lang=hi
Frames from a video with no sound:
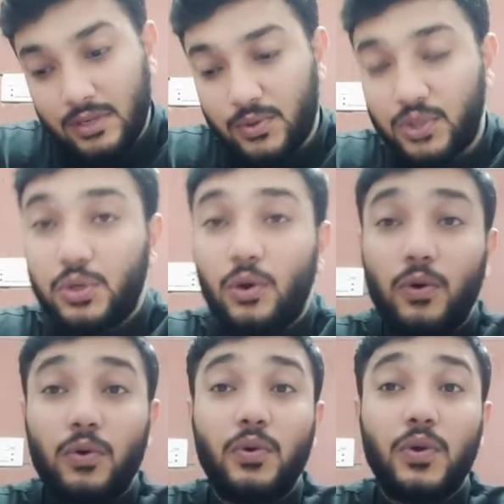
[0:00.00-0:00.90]
कुछ
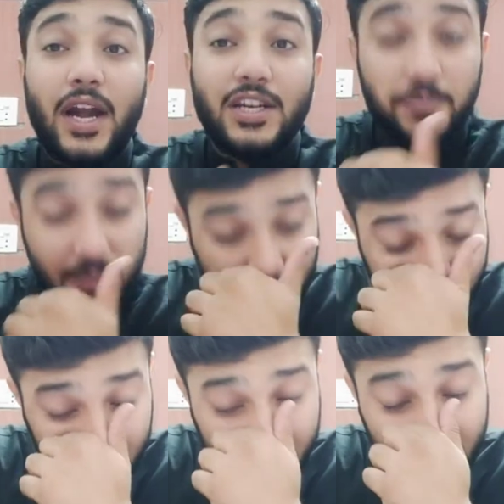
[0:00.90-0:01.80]
लोगों को कैट्स
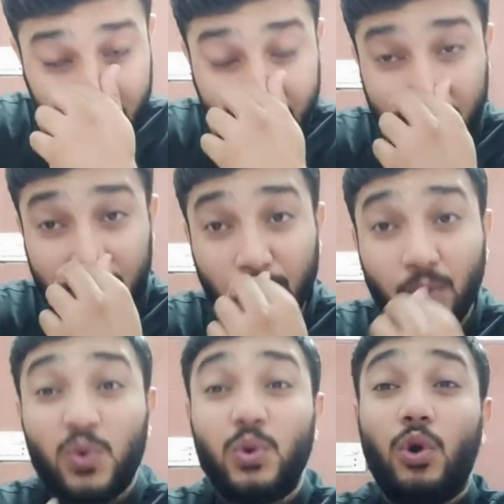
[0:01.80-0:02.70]
पसंद आती हैं कुछ लोगों
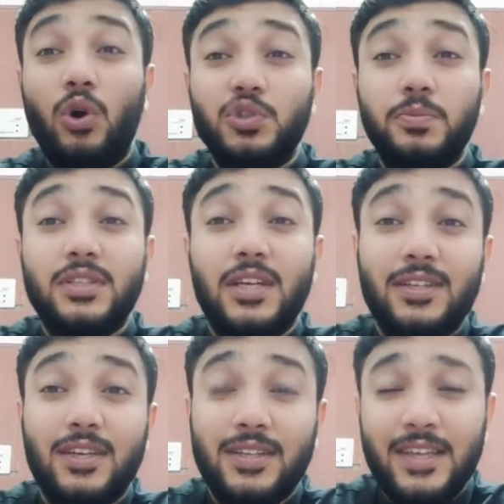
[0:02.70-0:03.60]
को डॉग्स पसंद
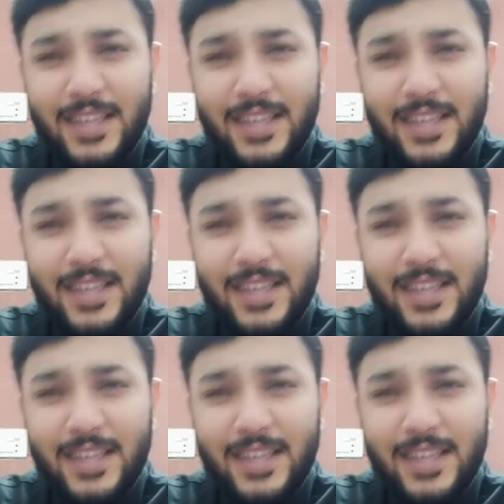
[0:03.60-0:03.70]
आते हैं